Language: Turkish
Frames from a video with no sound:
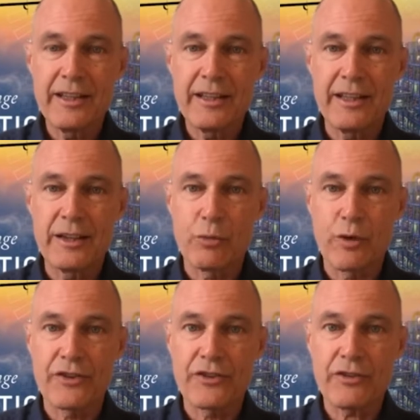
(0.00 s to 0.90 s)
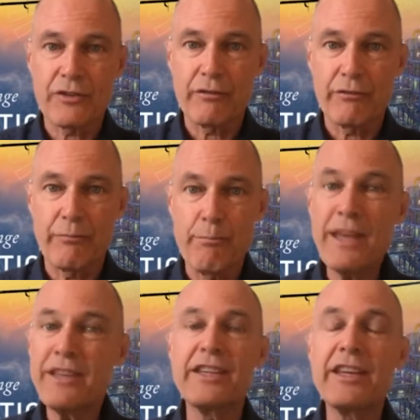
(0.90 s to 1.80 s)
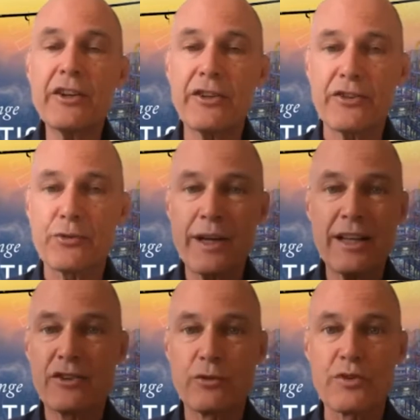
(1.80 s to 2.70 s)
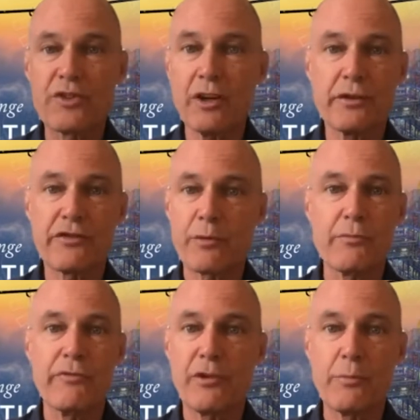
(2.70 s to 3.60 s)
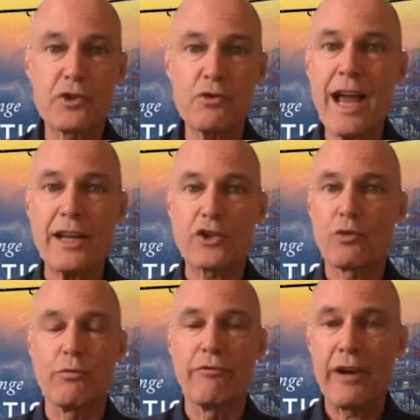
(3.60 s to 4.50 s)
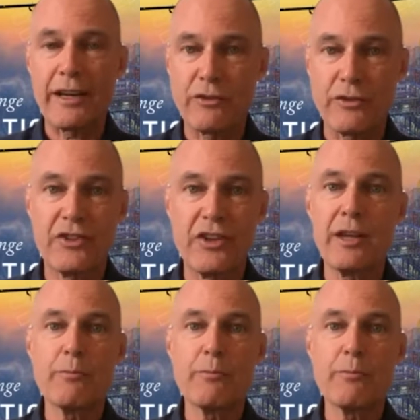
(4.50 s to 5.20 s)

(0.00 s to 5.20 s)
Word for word: bize yardımcı olacak alt yükleniciler ve startupları ayarlamak gerekiyordu.